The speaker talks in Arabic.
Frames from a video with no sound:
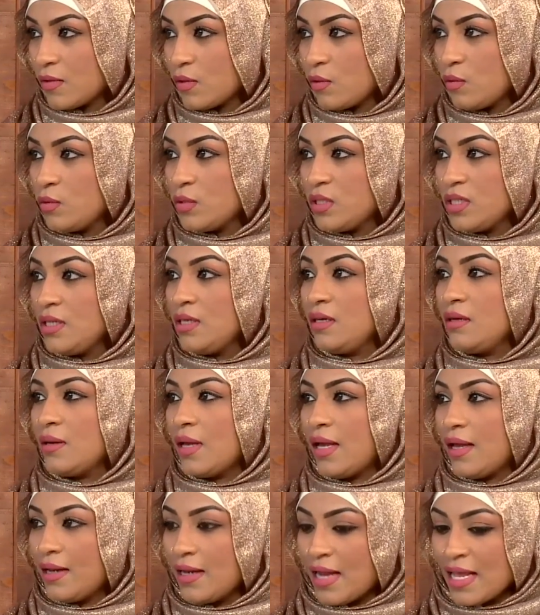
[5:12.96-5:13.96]
ودي
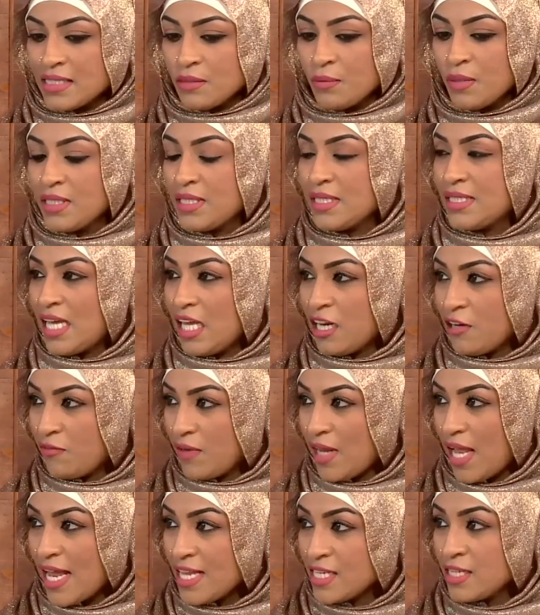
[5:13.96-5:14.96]
لازم انت تعرفي
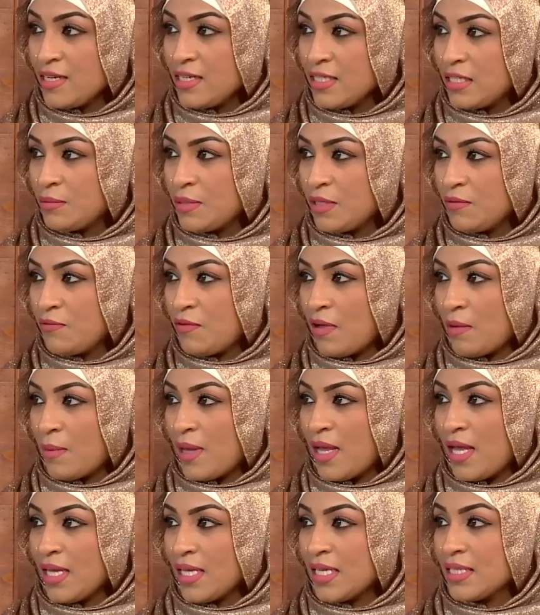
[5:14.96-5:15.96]
الحاجه اللي انت بتنفع
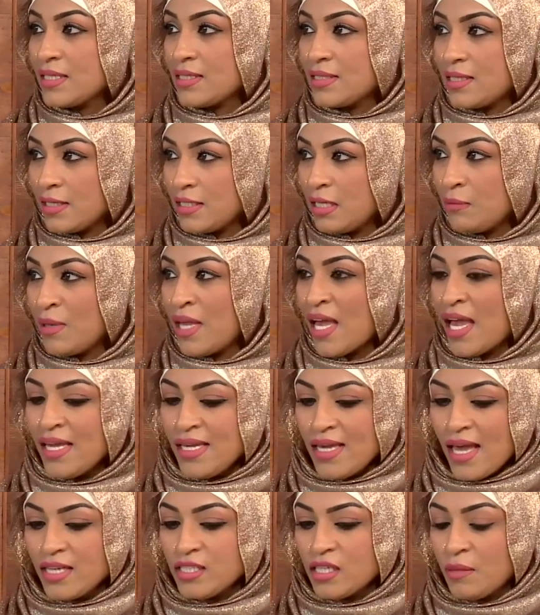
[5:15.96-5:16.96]
معاكي تستخدميها
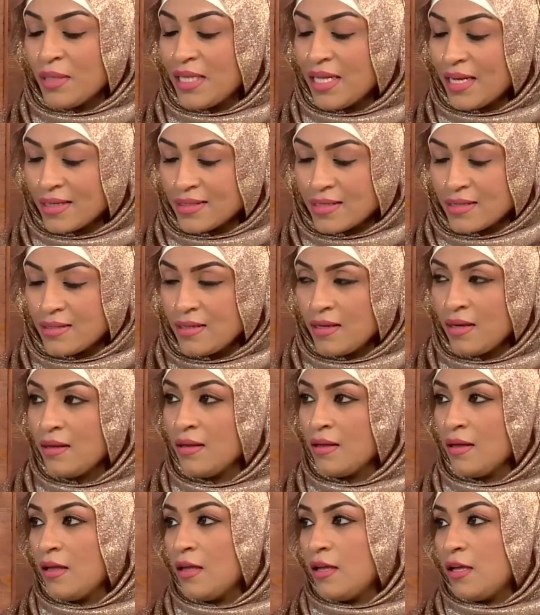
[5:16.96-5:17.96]
اي حاجه عملت لك حساسيه
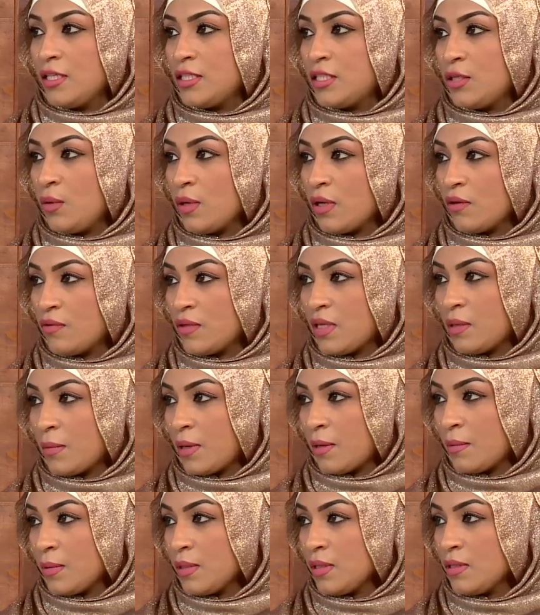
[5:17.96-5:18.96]
توقف
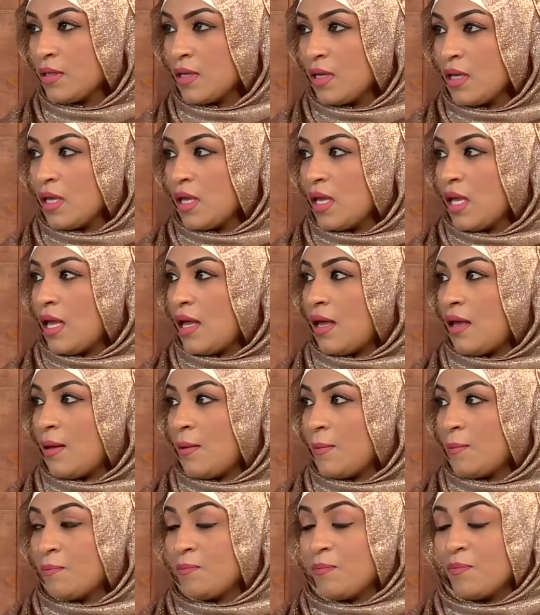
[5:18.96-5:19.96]
تماما
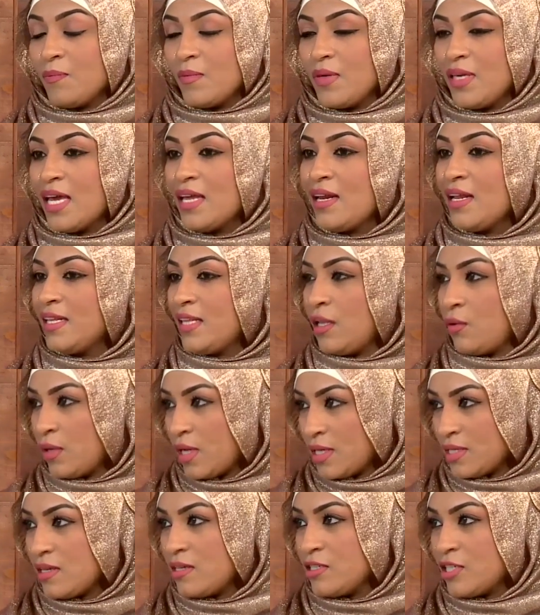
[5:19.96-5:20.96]
نعم يا ريت لو
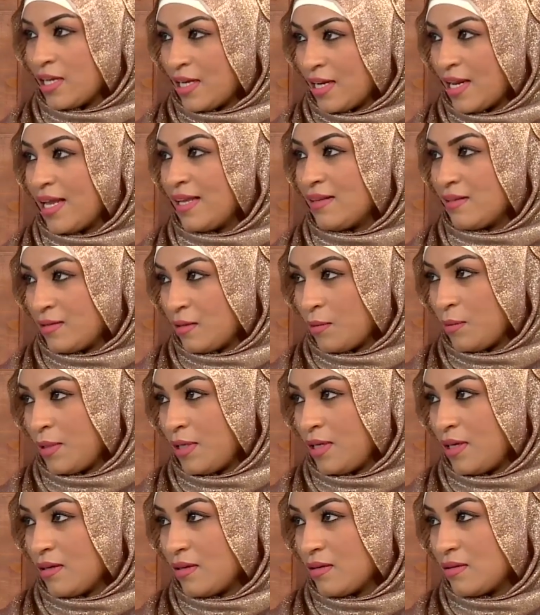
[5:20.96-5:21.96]
الناس تلجا للحياه
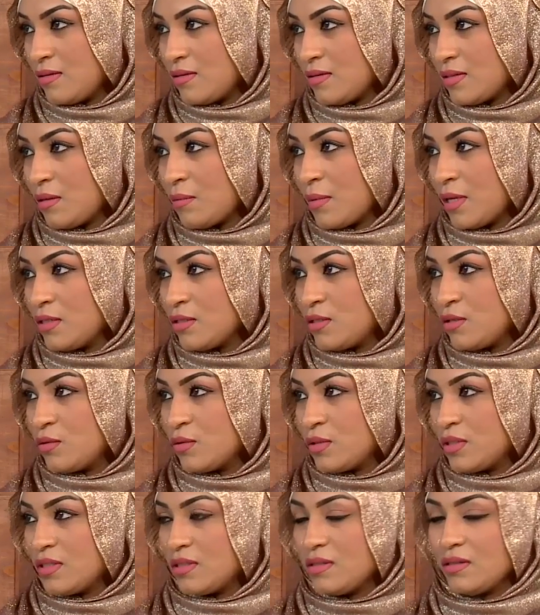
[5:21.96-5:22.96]
الطبيعيه زي ما انت
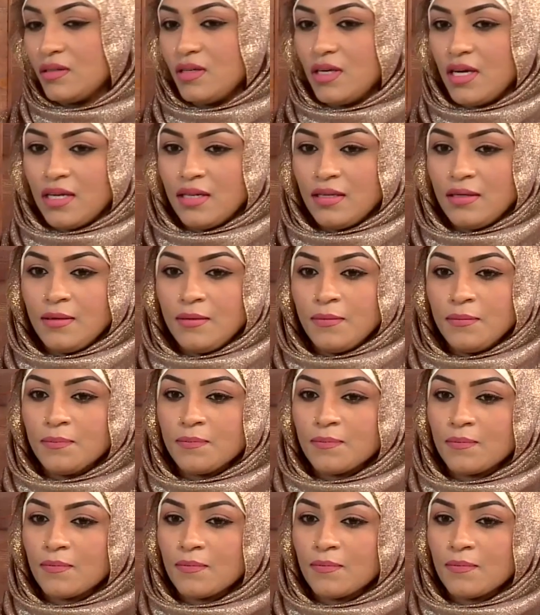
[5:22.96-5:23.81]
قلتي يعني